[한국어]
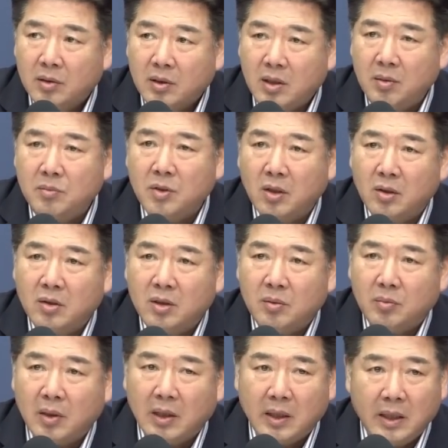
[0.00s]
김정은
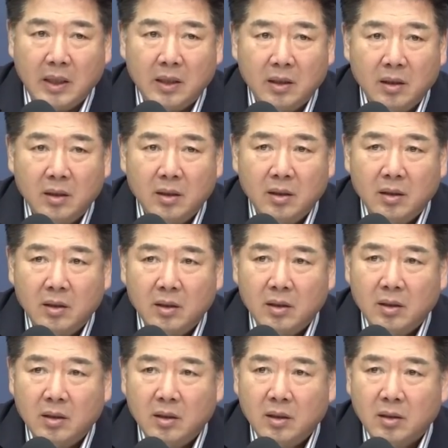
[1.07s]
집단의
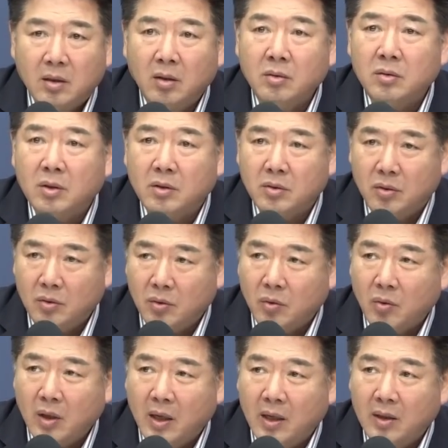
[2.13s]

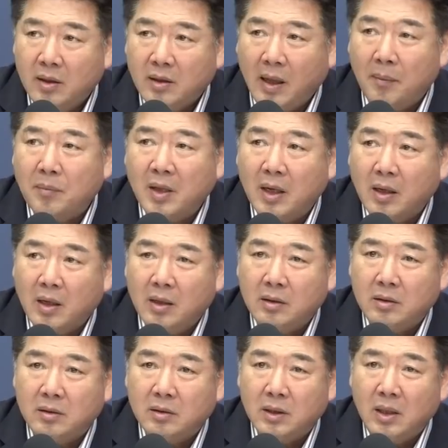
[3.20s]
선전선동과 남남
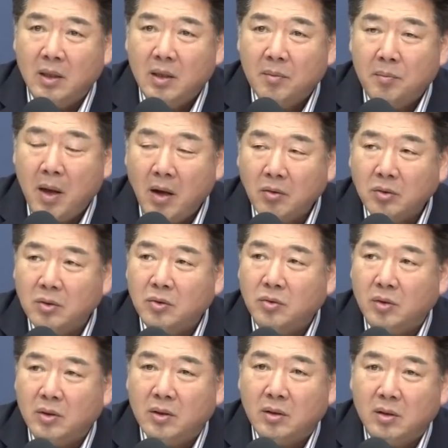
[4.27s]
갈등이 파고들 수 있는